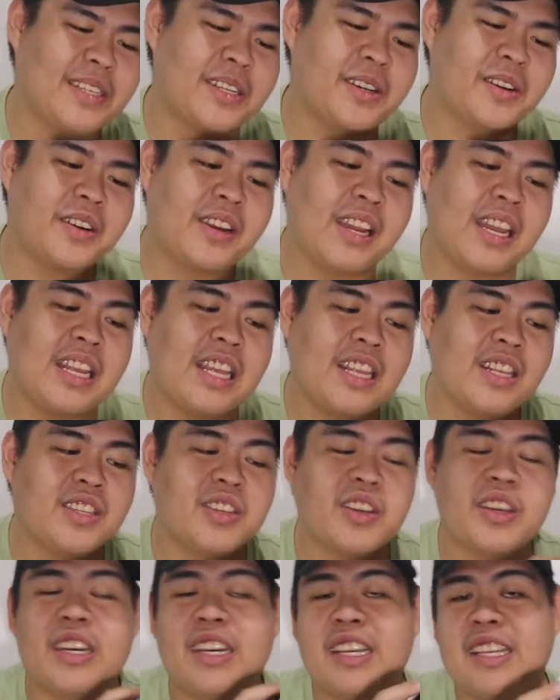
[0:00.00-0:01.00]
Siguro I'll
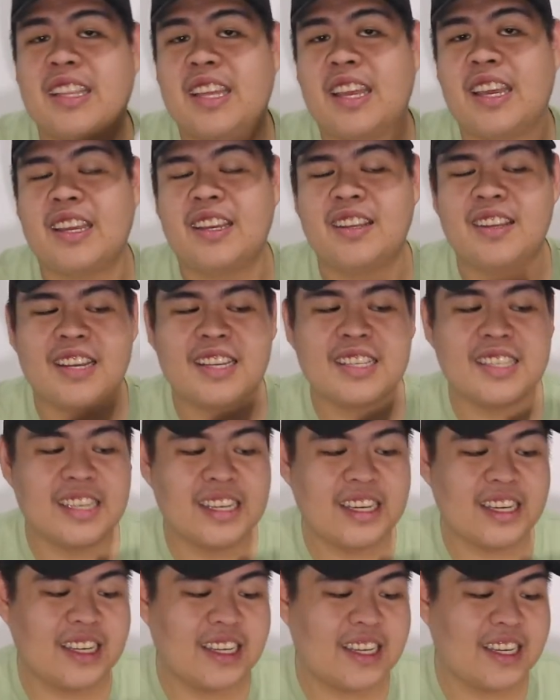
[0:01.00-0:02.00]
enjoy reading
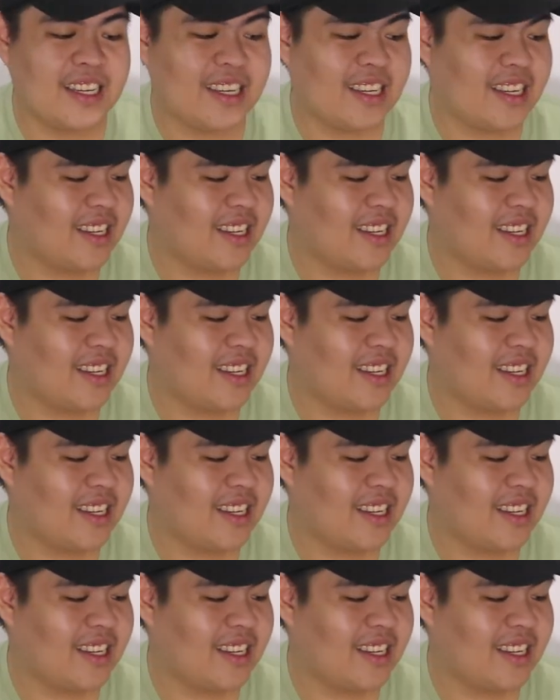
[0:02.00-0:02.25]
kasi